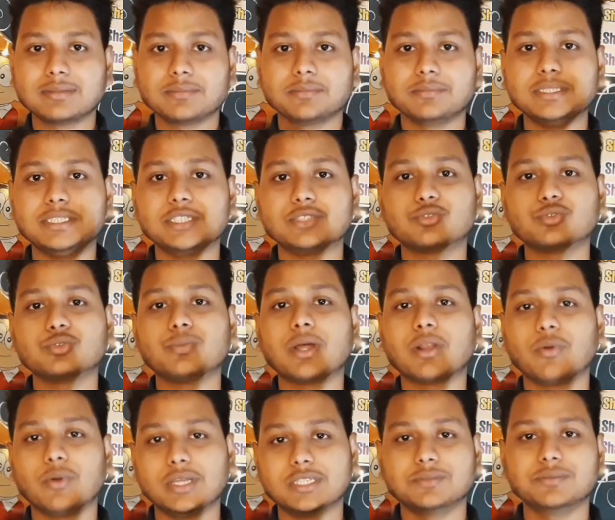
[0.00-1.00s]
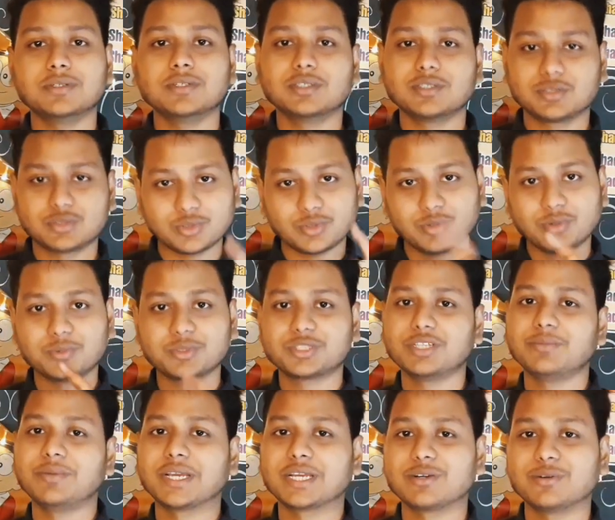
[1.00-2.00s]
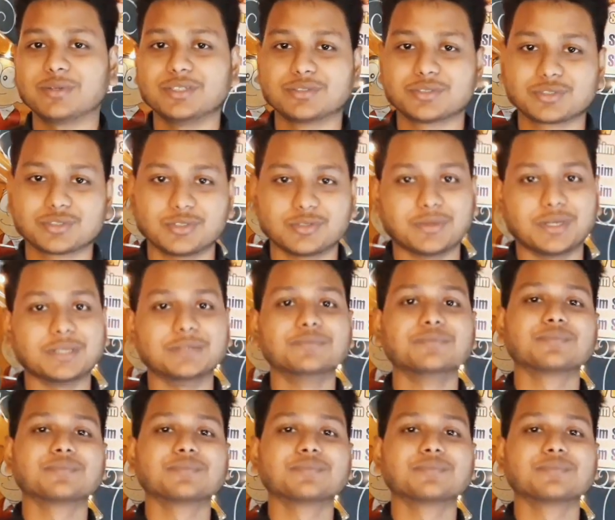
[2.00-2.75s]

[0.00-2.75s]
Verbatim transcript: পিসে চুরমার হয়ে যাবে সো অবশ্যই ব্যাক কভার ইউজ করবা